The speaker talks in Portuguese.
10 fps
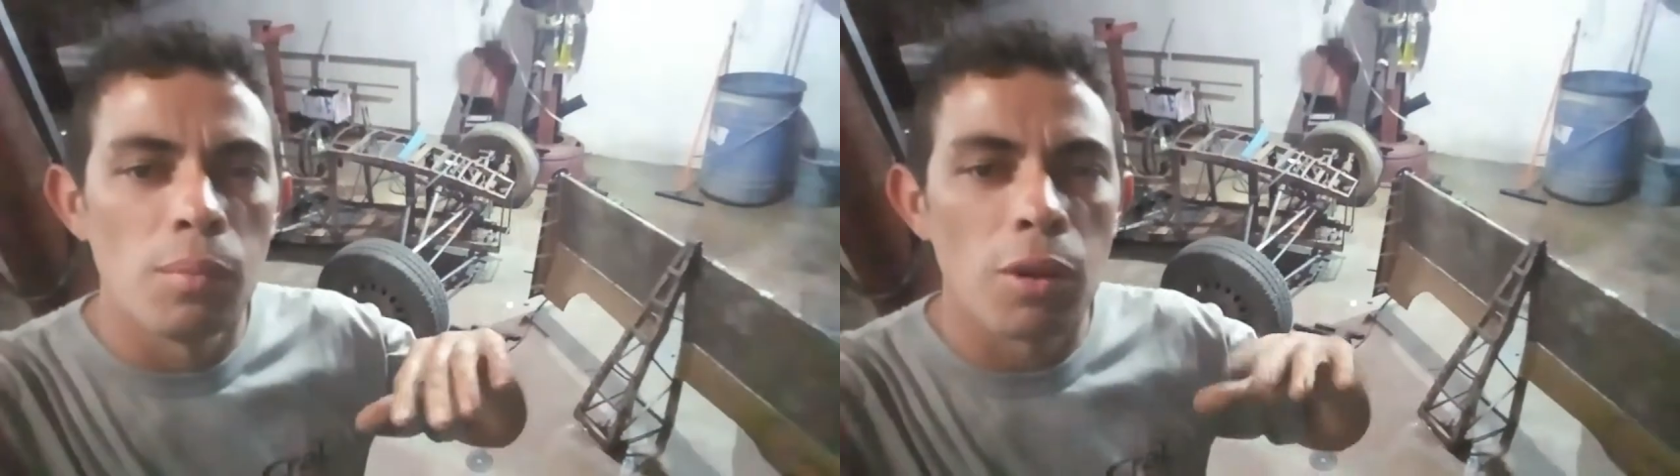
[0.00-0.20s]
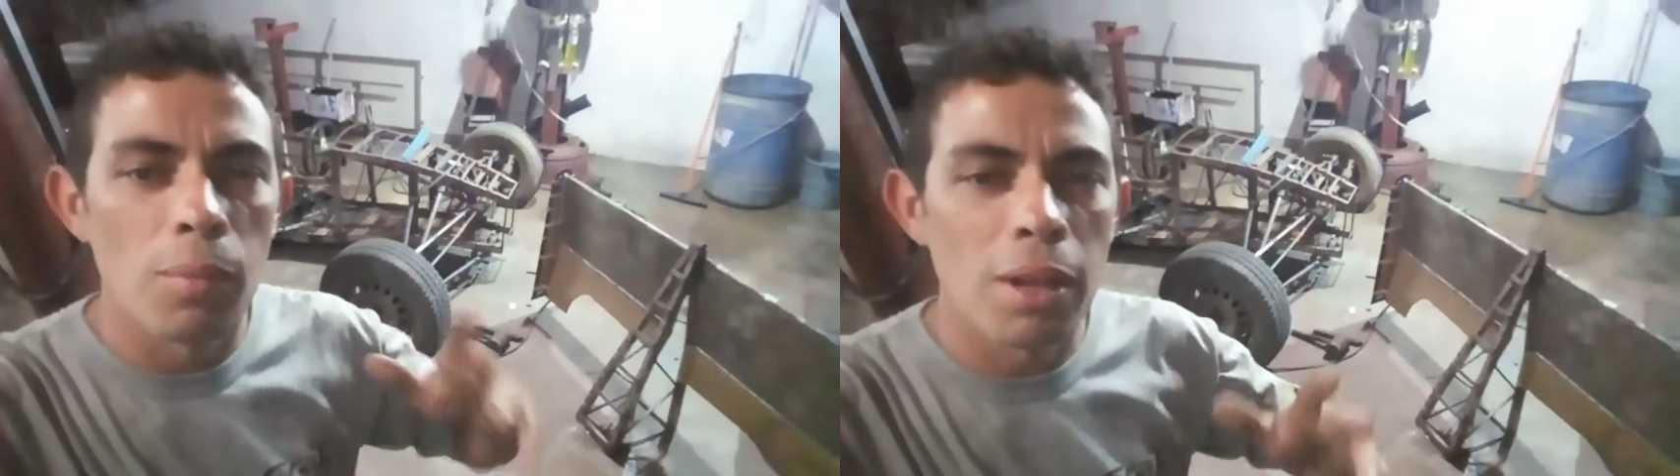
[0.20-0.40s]

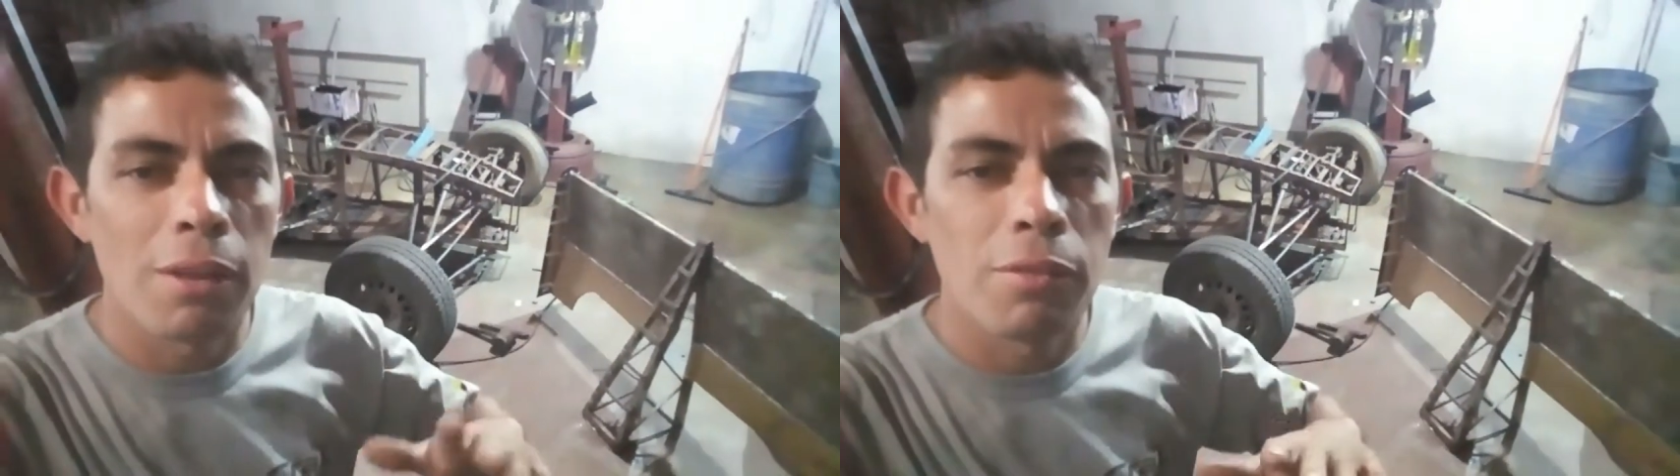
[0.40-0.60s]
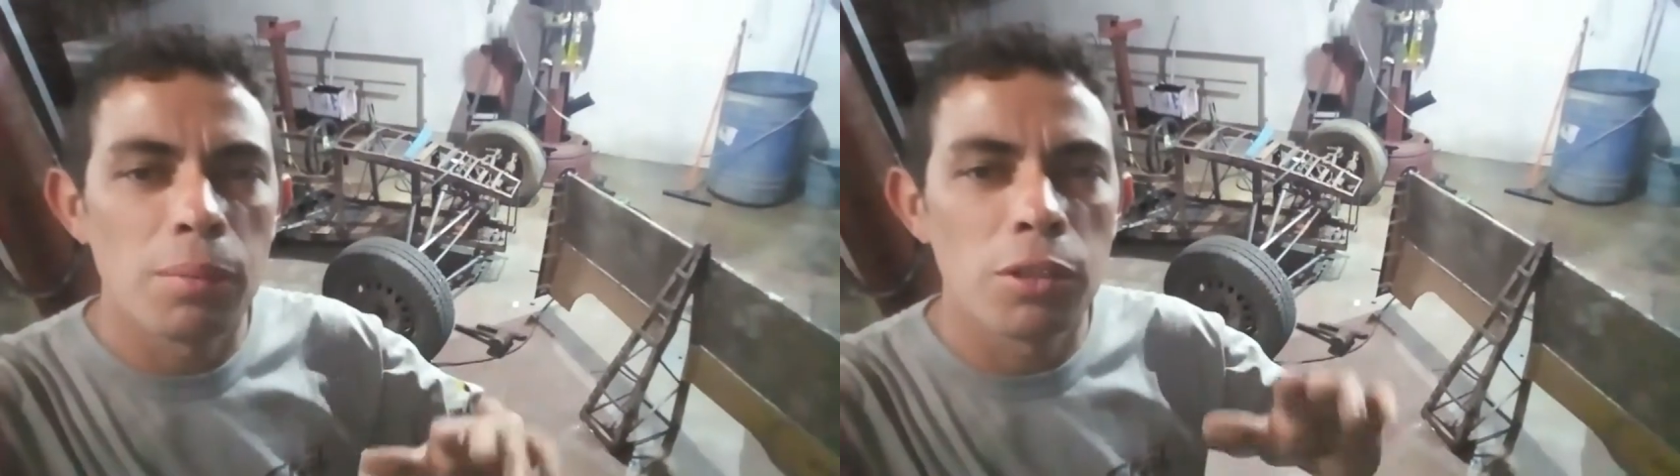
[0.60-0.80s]
pelo menos
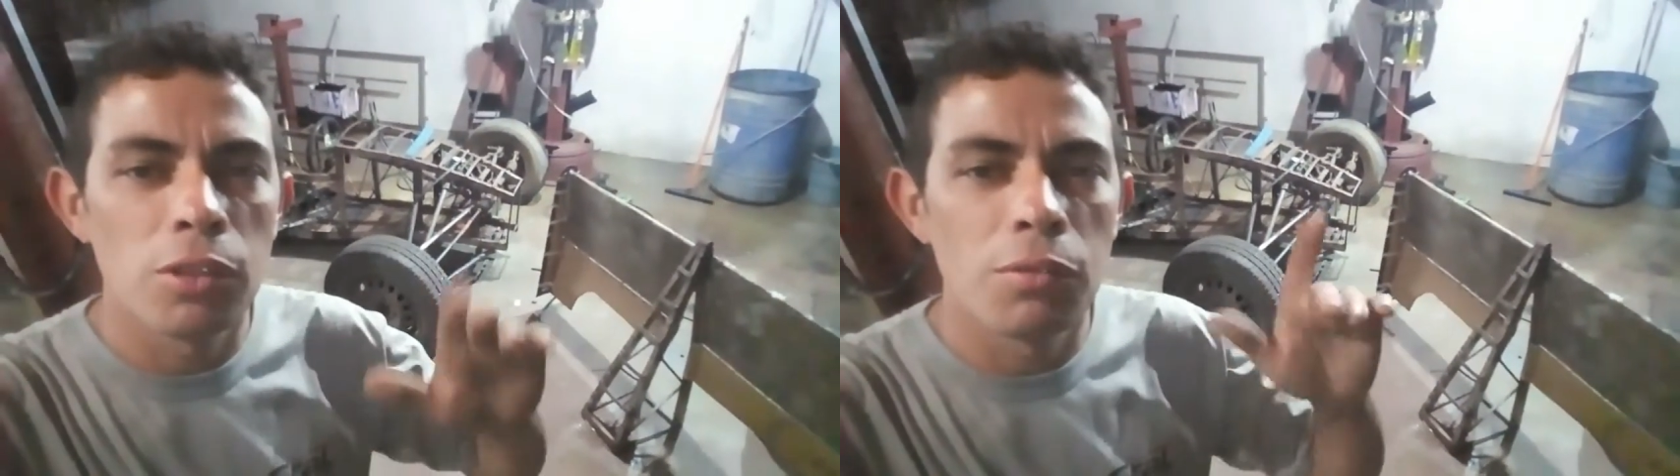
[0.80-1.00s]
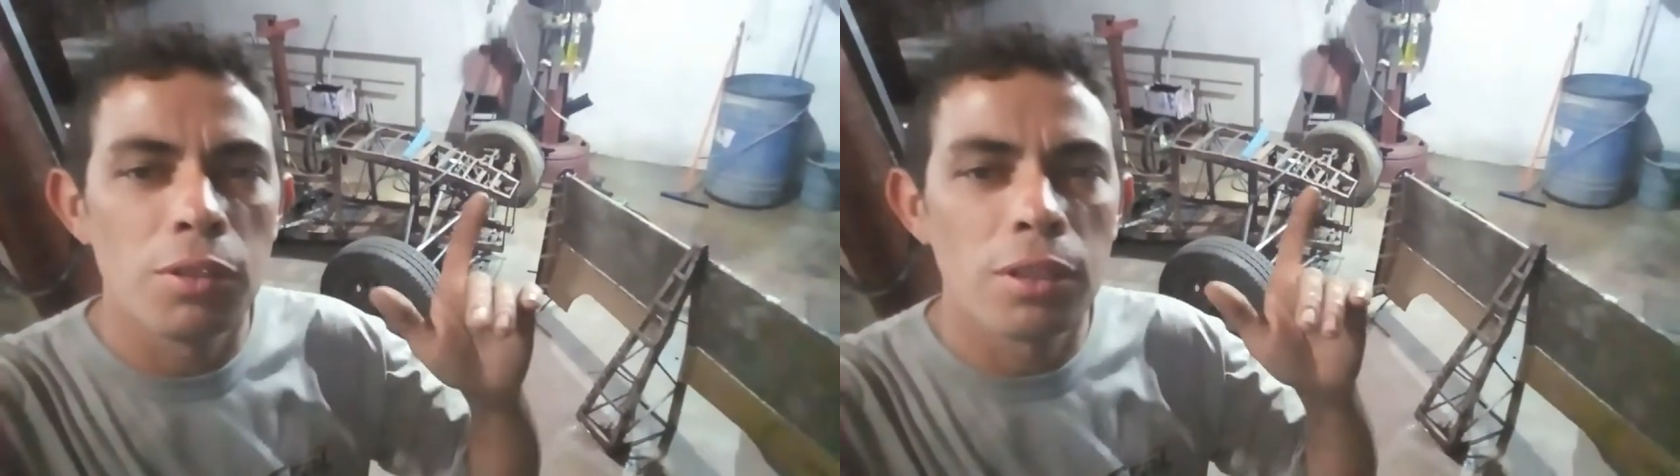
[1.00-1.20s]
a fibra
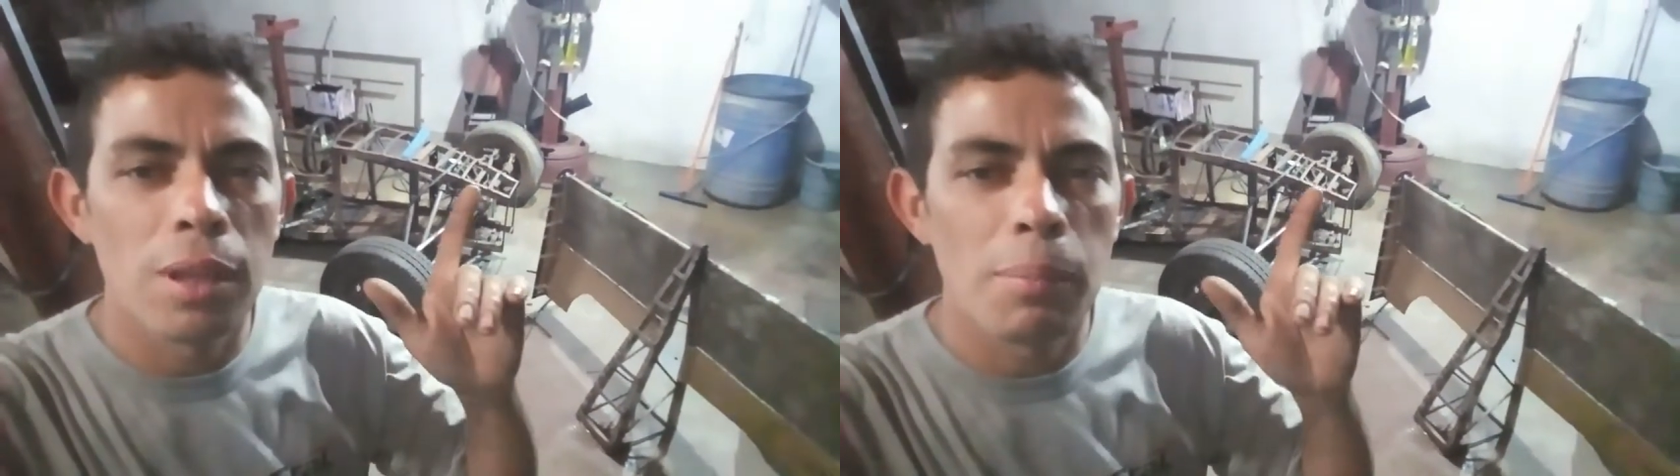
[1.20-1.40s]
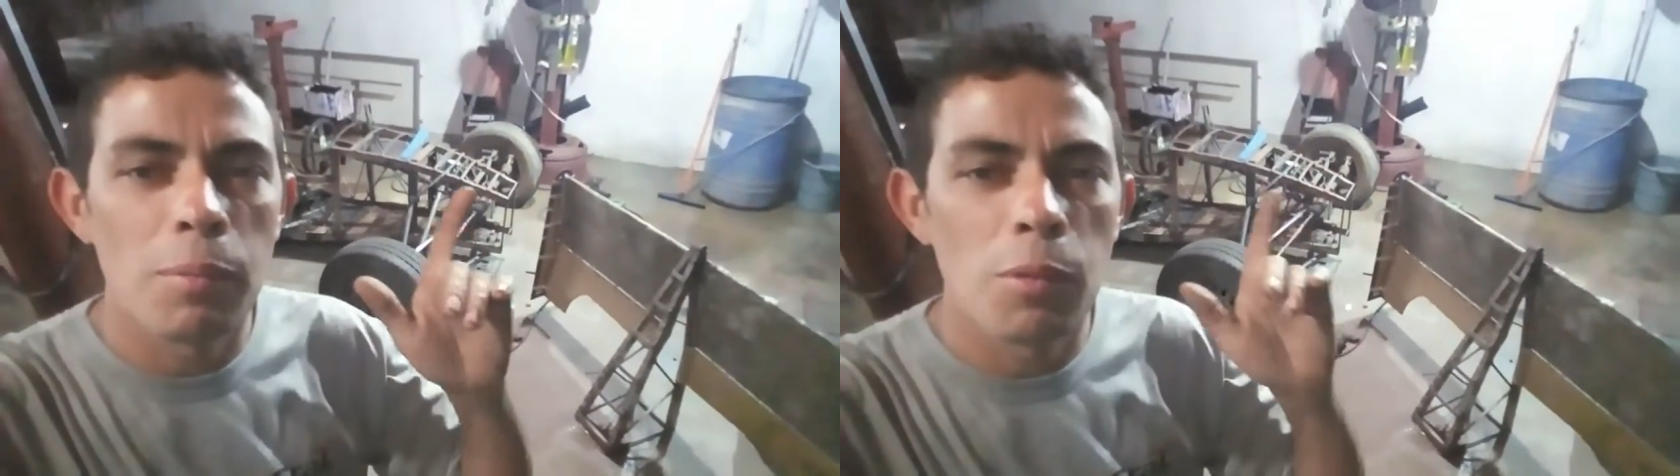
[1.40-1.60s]
de vidro,
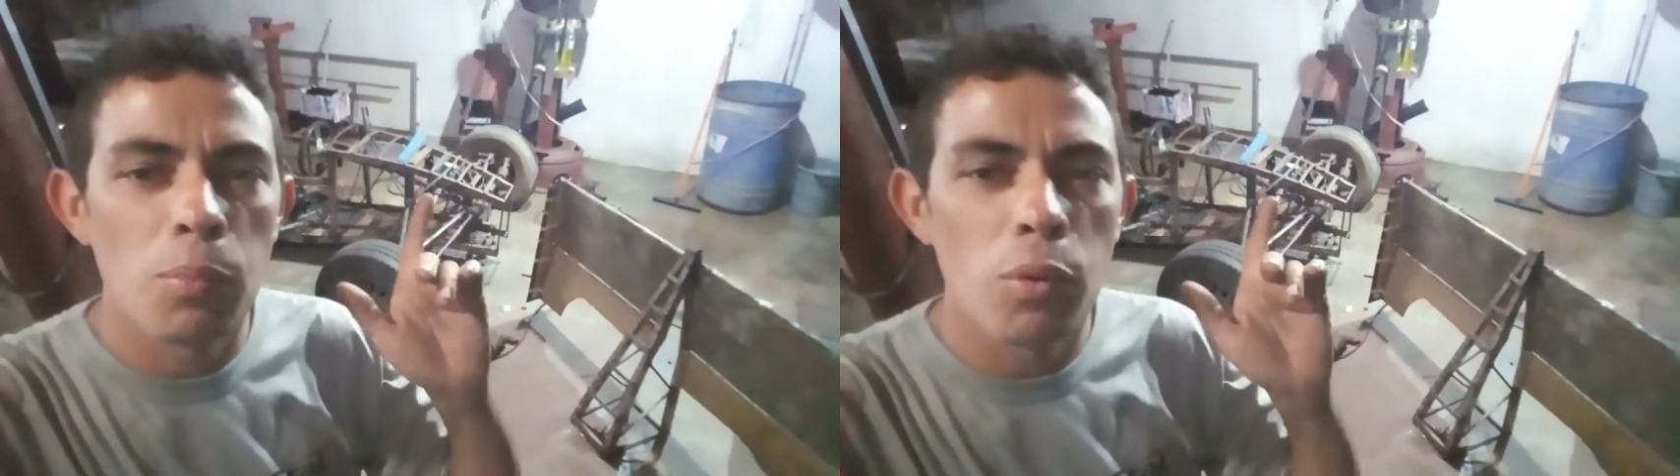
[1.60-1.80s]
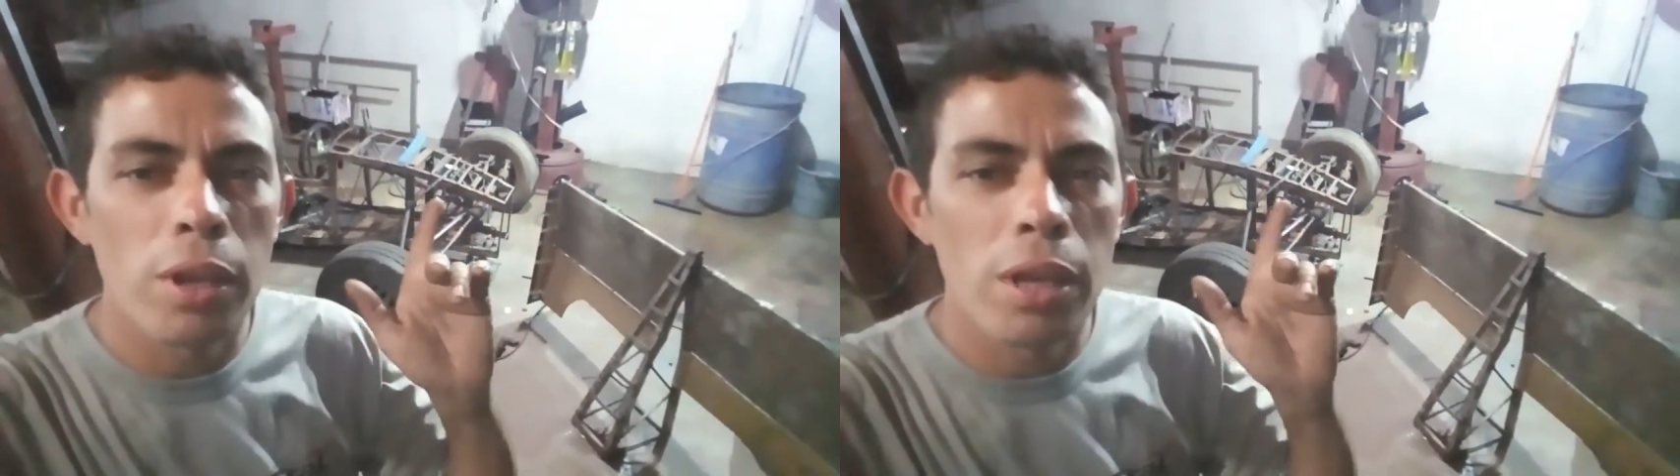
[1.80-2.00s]
dá pra me
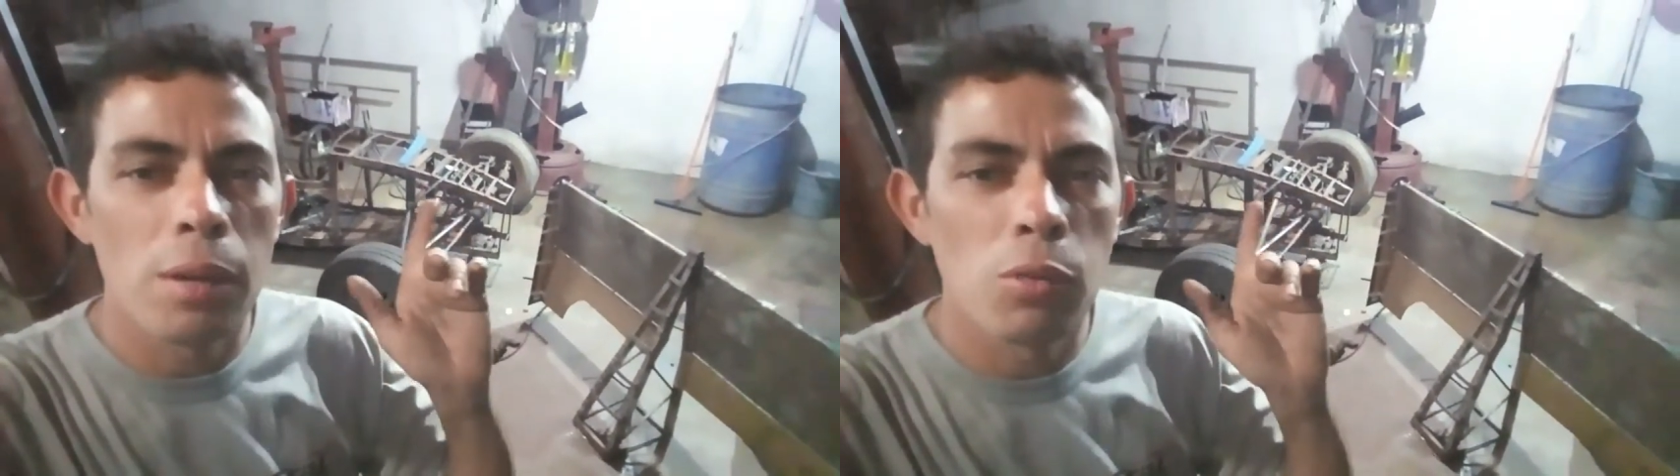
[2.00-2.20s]
pôr ele,